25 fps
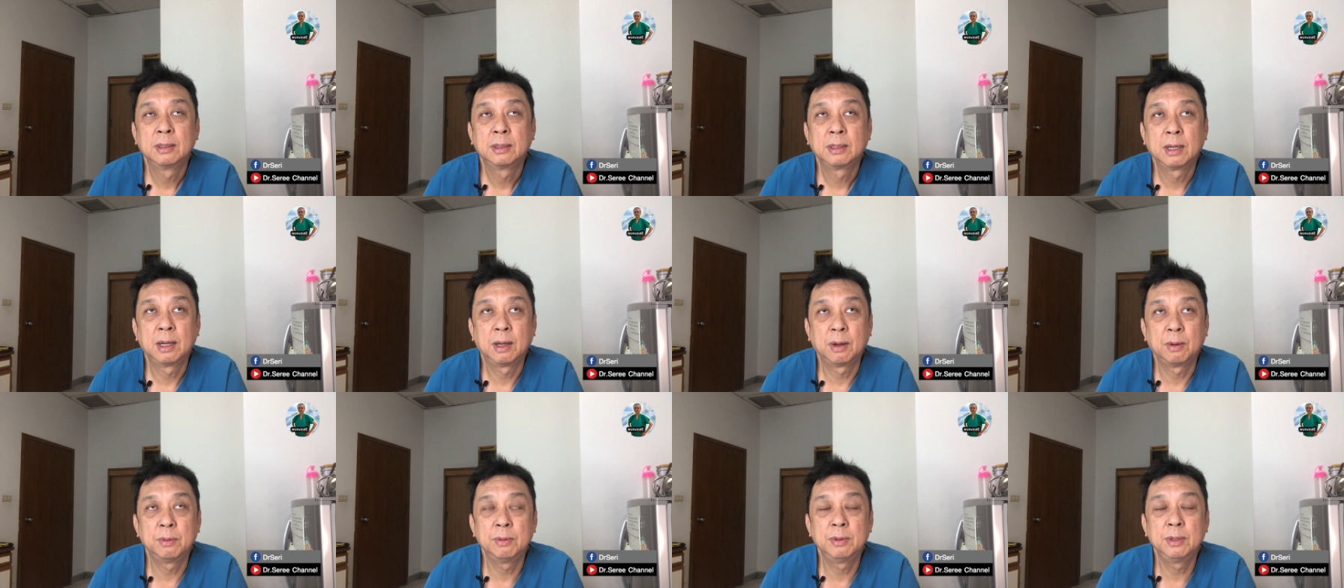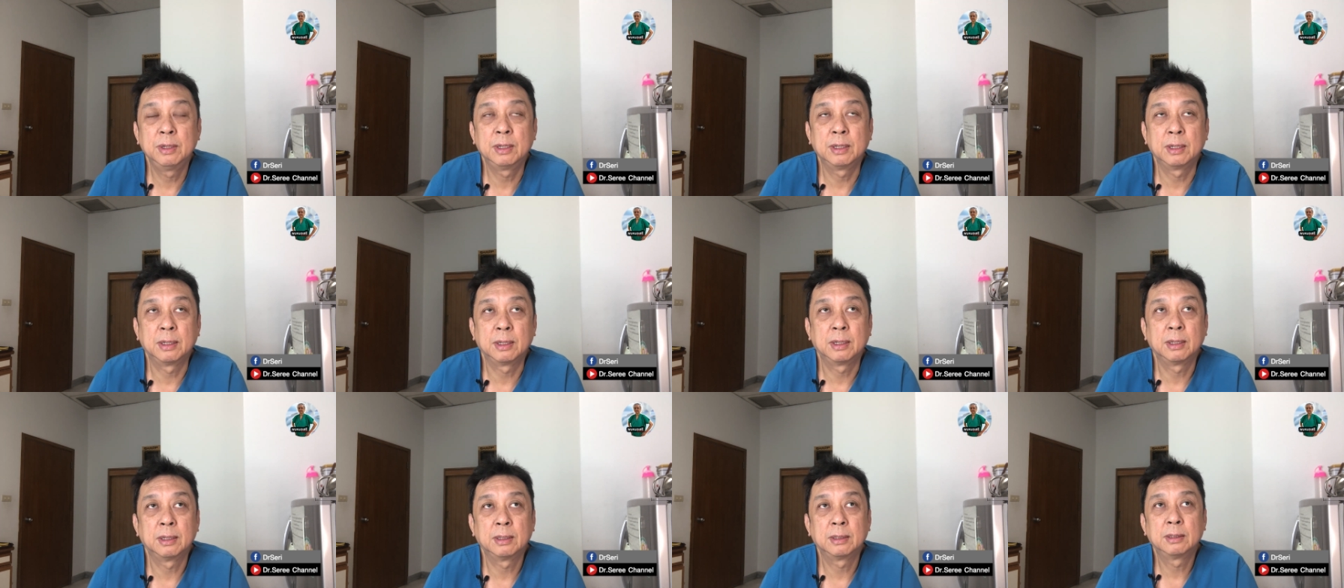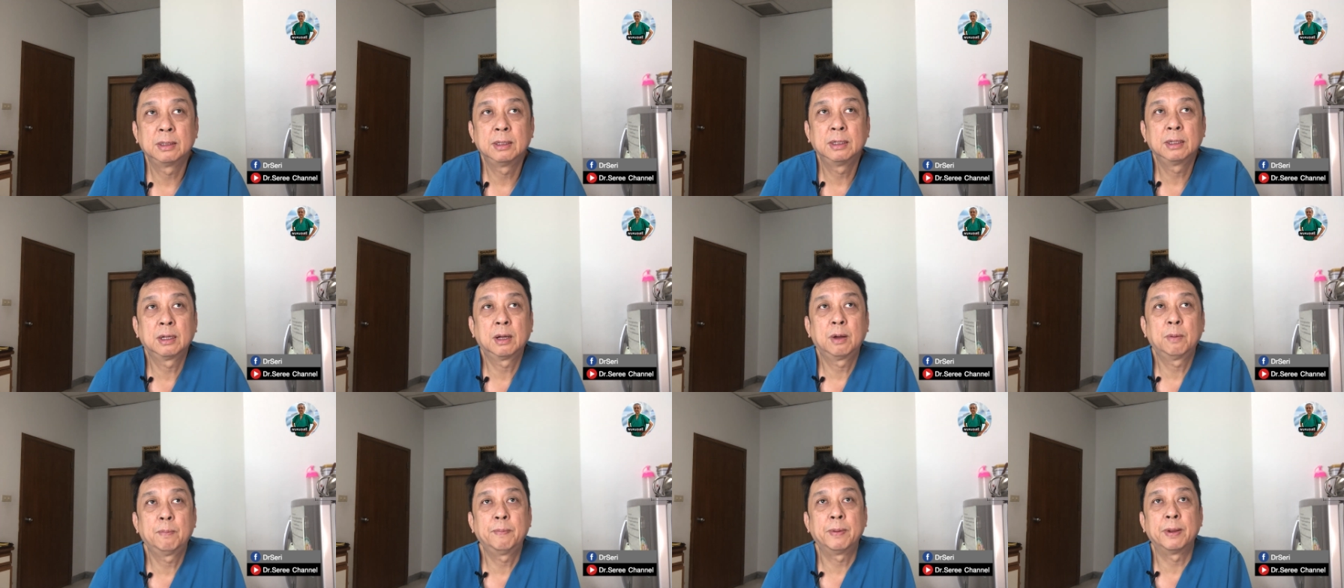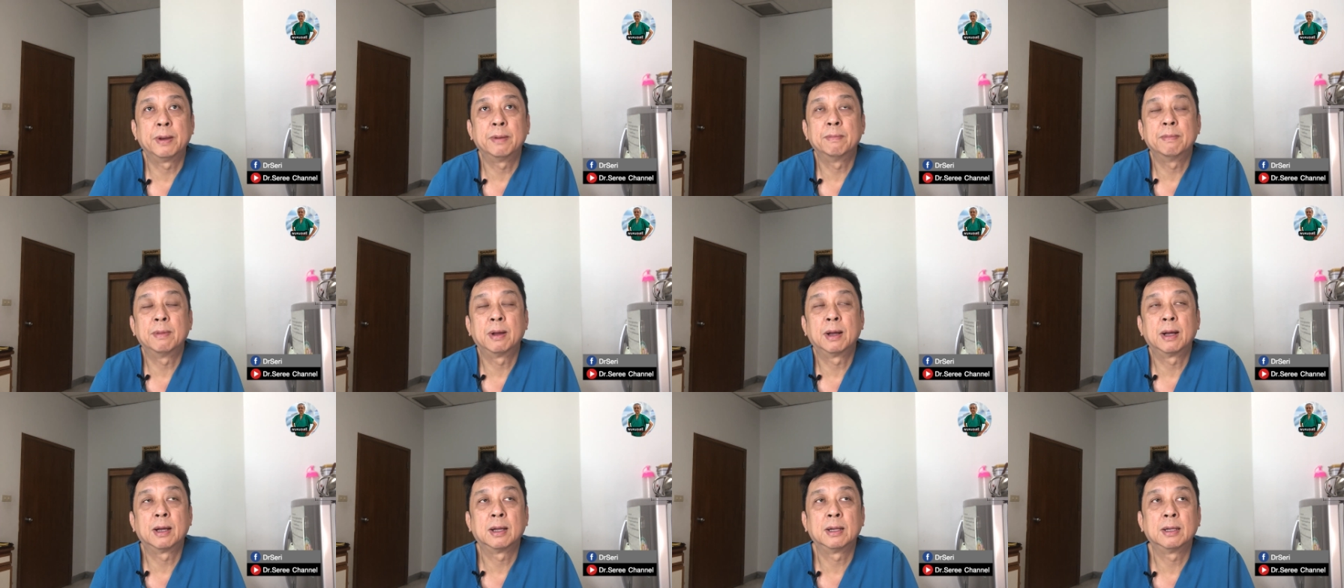เขาเนี่ยที่เขาเป็น
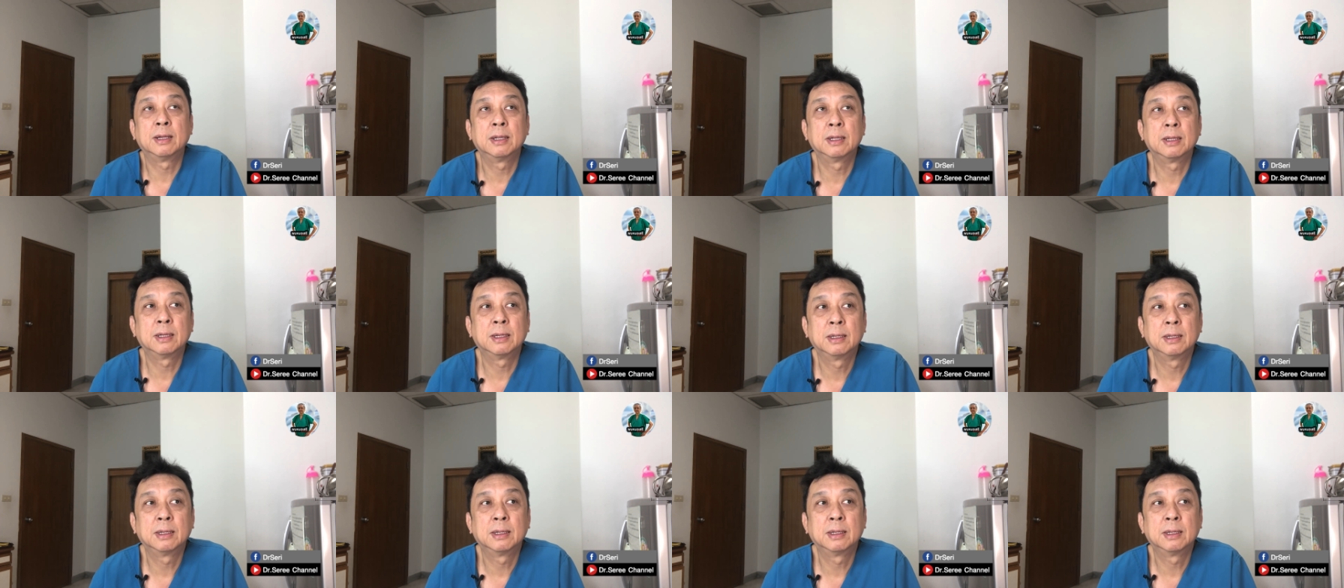มาเนี่ย